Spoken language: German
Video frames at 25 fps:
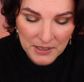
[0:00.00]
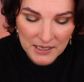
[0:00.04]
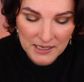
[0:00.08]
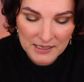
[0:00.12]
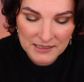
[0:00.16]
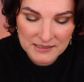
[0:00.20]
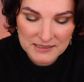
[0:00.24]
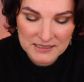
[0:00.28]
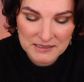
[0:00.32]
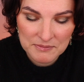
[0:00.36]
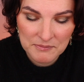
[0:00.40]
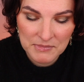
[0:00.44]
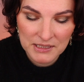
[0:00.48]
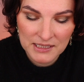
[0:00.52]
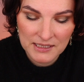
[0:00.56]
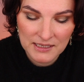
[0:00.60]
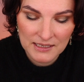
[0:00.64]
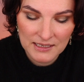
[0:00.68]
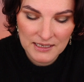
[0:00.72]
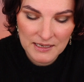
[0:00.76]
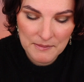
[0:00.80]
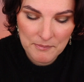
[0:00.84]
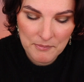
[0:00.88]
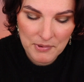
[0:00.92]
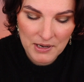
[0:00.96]
Kits mit
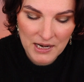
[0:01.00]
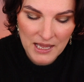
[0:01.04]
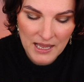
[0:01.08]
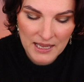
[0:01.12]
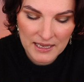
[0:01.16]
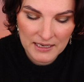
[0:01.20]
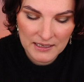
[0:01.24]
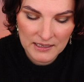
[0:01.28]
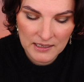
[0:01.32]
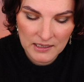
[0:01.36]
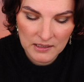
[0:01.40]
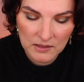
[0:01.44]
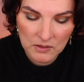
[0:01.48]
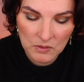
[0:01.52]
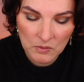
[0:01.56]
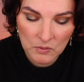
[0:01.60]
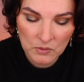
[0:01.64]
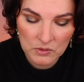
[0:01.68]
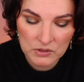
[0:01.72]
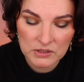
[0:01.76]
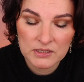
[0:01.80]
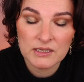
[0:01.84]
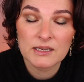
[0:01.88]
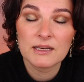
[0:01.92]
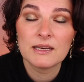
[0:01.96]
Lip Linern
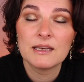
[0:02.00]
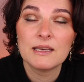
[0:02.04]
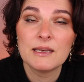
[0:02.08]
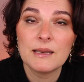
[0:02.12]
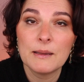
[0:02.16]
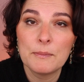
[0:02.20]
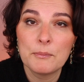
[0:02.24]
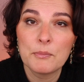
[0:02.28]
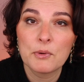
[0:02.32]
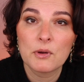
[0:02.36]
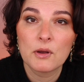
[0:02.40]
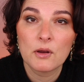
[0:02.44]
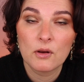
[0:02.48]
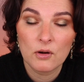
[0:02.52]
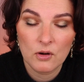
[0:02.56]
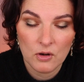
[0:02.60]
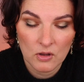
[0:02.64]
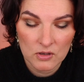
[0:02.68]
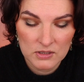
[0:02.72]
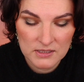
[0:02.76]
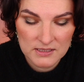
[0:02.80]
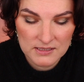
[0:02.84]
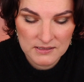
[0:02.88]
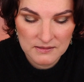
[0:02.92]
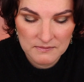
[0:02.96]
und
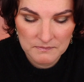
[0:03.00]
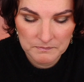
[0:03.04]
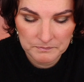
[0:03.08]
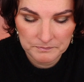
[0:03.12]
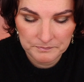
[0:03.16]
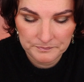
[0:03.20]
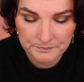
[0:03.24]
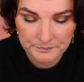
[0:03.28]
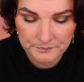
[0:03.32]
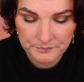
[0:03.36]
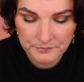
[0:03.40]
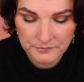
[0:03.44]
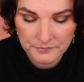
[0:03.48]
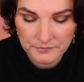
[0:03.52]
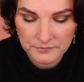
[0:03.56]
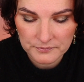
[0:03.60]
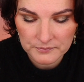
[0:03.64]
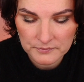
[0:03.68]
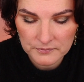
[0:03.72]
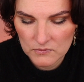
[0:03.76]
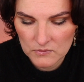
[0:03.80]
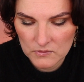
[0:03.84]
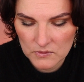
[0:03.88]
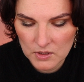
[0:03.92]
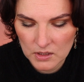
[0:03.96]
Lipglossen.
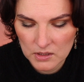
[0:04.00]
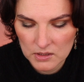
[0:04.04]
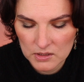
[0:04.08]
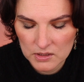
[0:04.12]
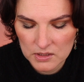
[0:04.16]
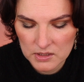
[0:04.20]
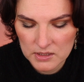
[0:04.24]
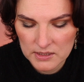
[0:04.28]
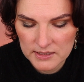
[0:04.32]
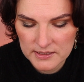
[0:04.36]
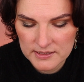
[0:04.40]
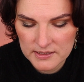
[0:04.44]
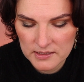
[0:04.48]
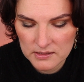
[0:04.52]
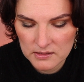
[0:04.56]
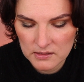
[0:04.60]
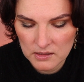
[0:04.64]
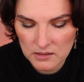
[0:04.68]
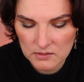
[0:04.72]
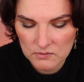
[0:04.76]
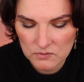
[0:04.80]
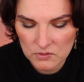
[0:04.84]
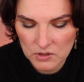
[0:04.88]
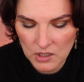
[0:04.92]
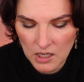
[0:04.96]
Die sind
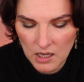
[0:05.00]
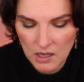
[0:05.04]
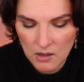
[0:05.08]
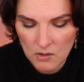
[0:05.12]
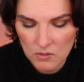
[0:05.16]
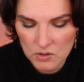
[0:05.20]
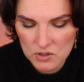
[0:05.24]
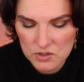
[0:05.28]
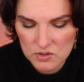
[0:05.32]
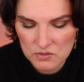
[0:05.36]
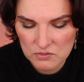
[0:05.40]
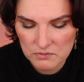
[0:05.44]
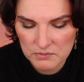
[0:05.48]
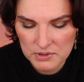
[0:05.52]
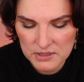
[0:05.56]
dann ja auch so ein